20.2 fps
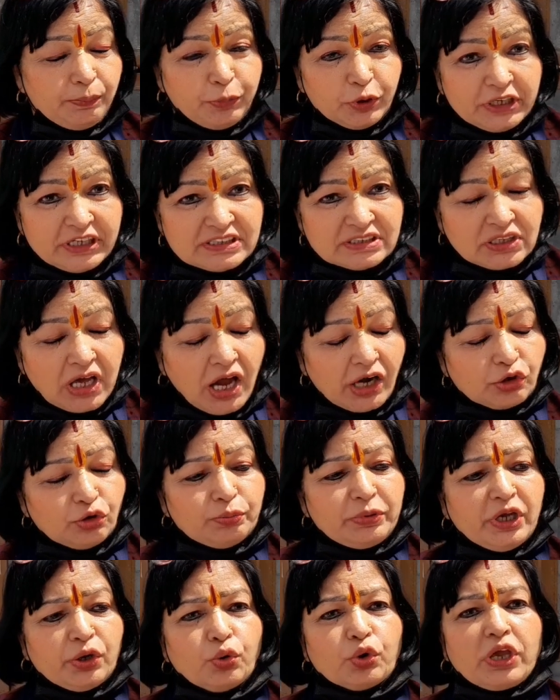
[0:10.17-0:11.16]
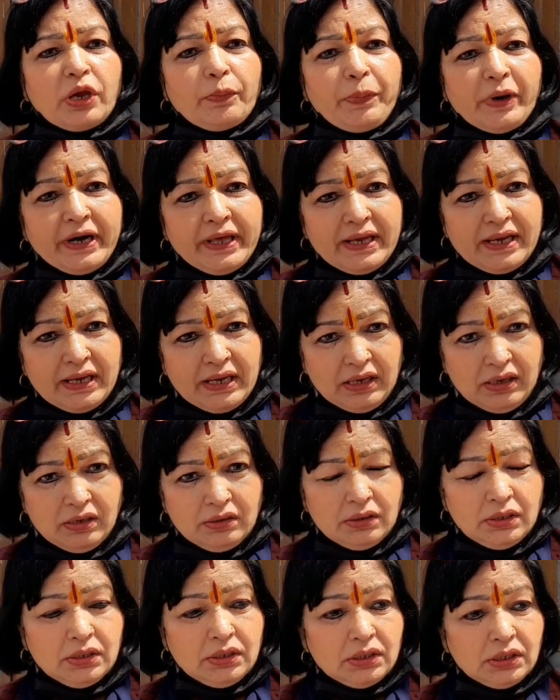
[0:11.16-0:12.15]
पुलिस थानों में रुके पड़े हैं
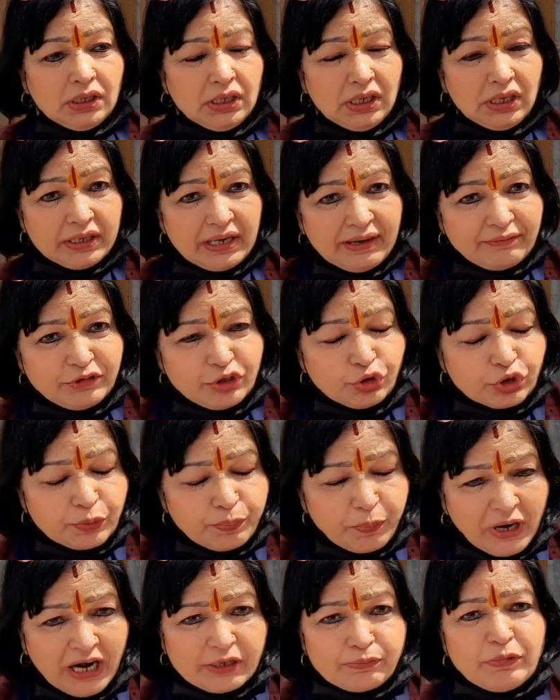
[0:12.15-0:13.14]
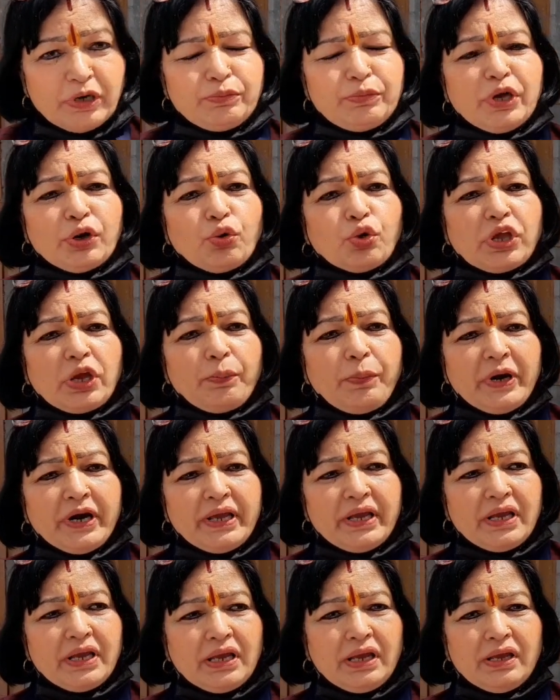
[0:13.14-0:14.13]
रेवेन्यू डिपार्टमेंट में रुके
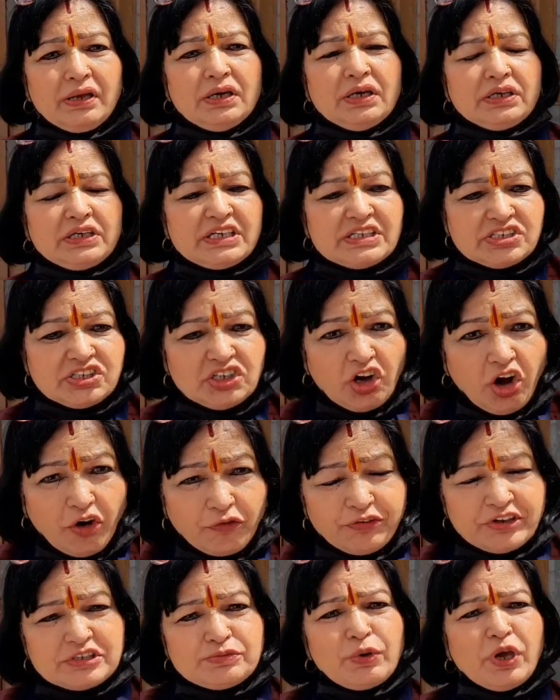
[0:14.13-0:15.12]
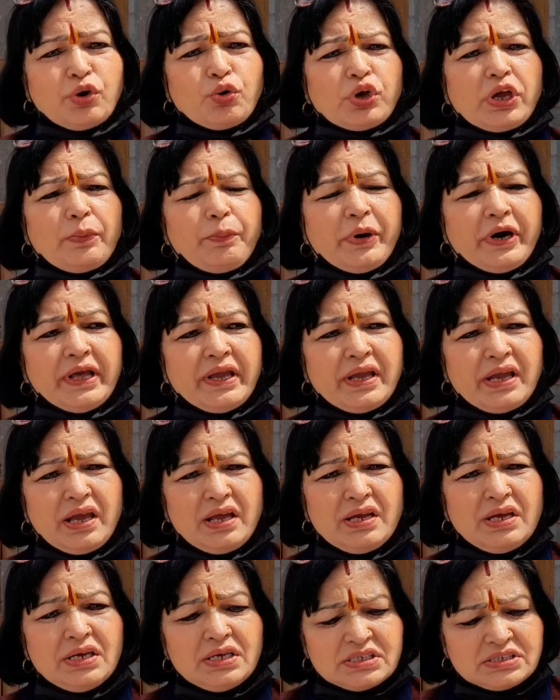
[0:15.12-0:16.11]
पड़े हैं डीसी ऑफिस में रुके पड़े
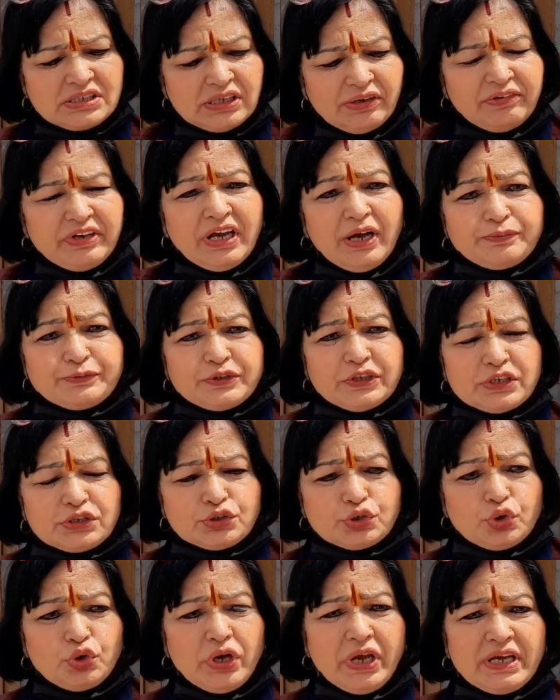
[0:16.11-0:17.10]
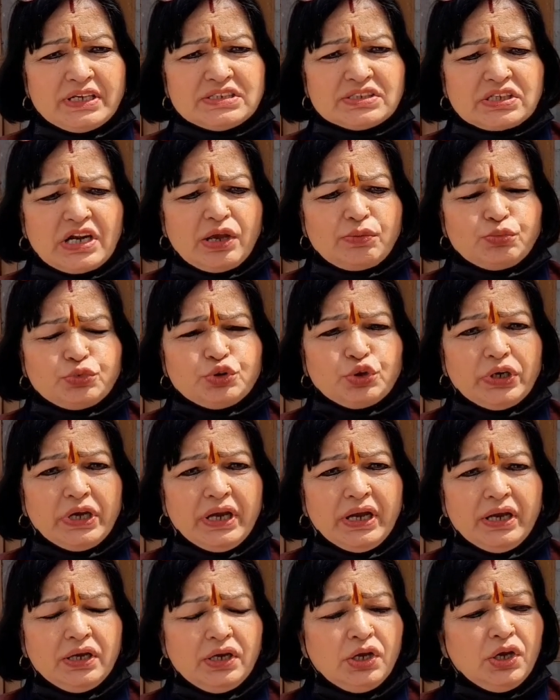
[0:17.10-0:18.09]
हैं सभी अफसर जो हैं इस टाइम जो
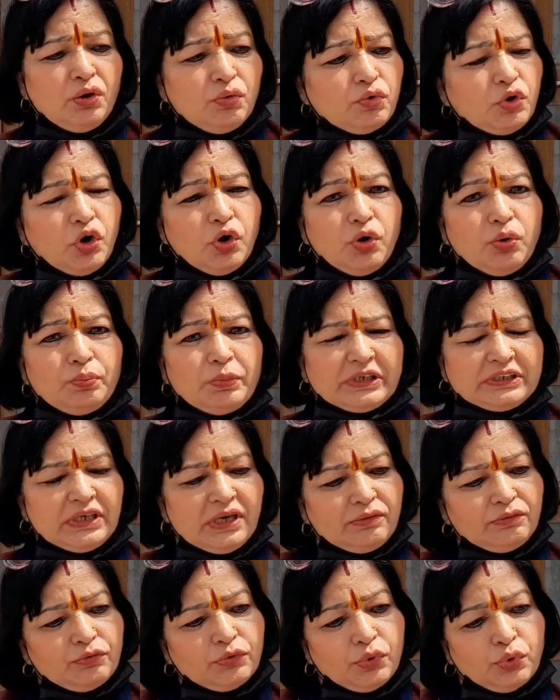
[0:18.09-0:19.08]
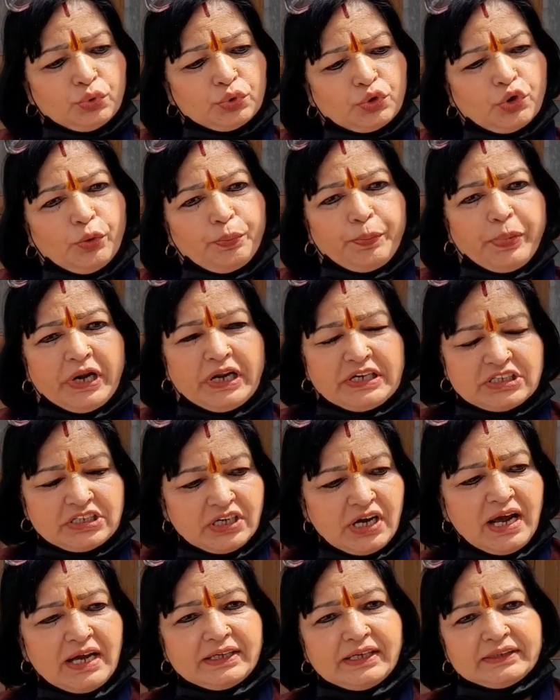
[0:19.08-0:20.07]
हैं वो मतलब उनको
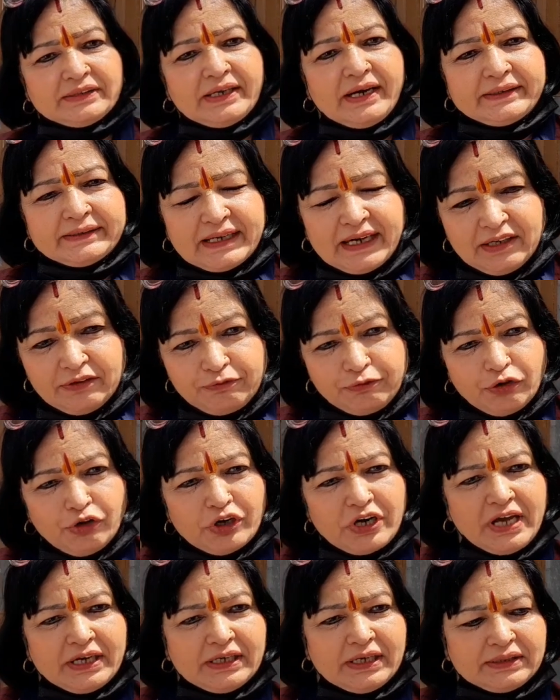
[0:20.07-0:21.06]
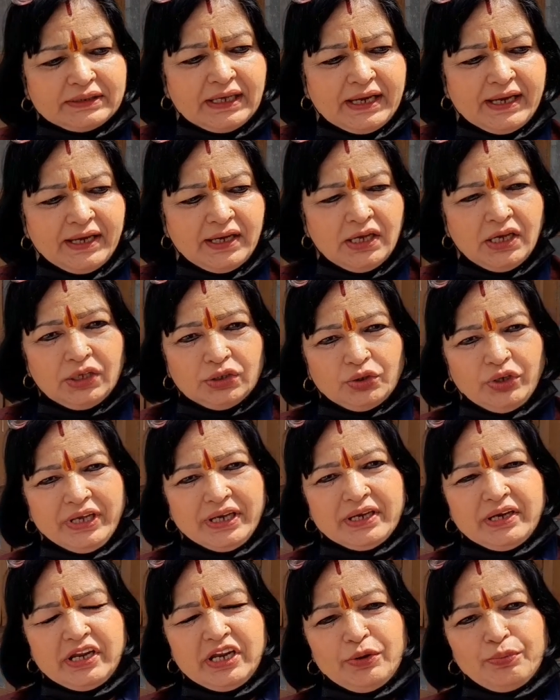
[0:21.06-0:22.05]
प्रेशर आ जाता है टेलीफोन आ जाता है तो
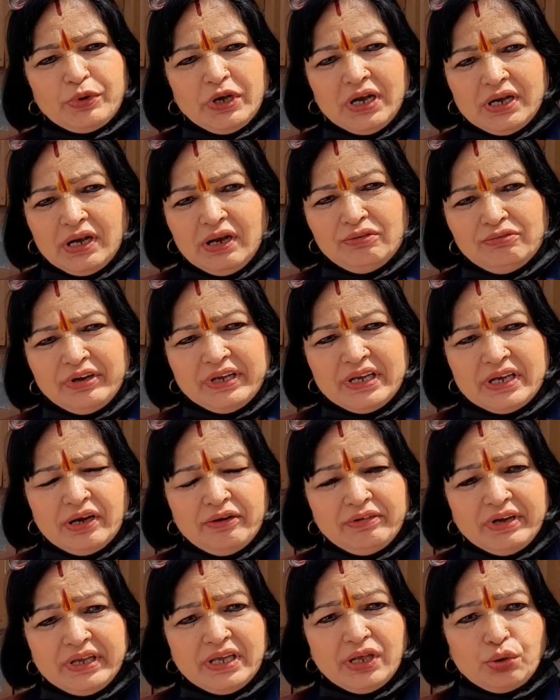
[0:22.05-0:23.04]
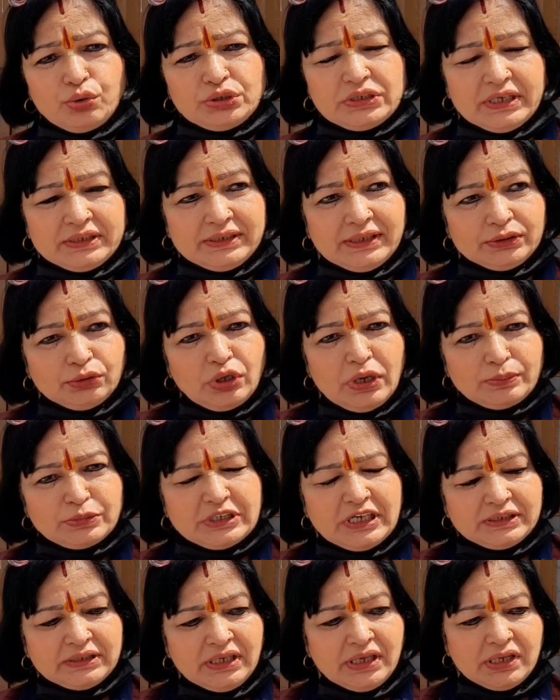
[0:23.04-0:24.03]
एक गरीब का काम वहीं का वहीं रुक जाता है तो हम
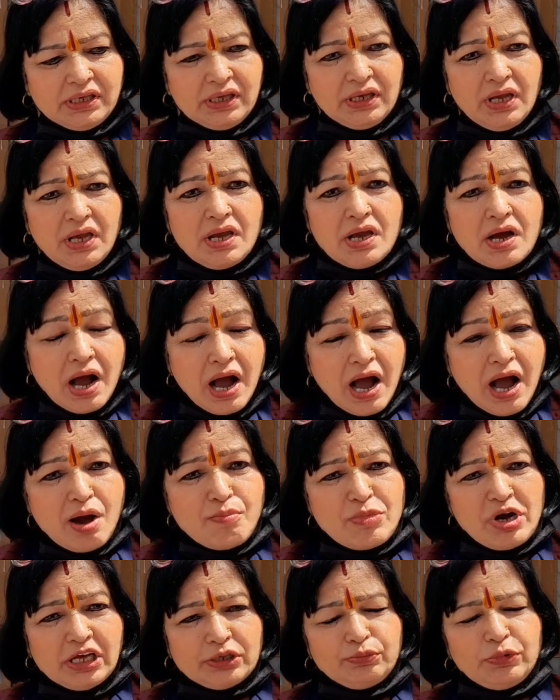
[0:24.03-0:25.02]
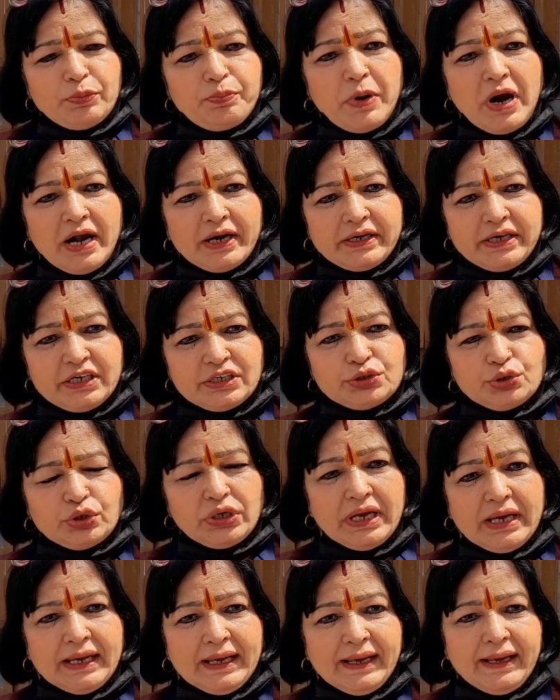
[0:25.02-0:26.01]
चाहते हैं कि आम आदमी पार्टी
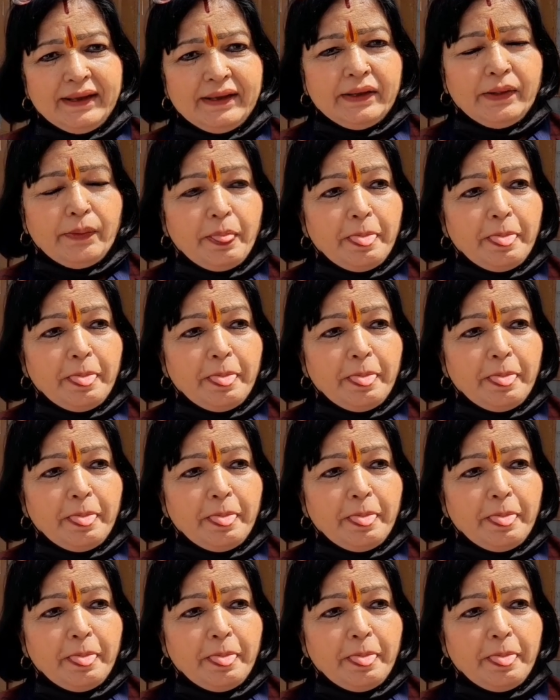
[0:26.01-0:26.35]
जो है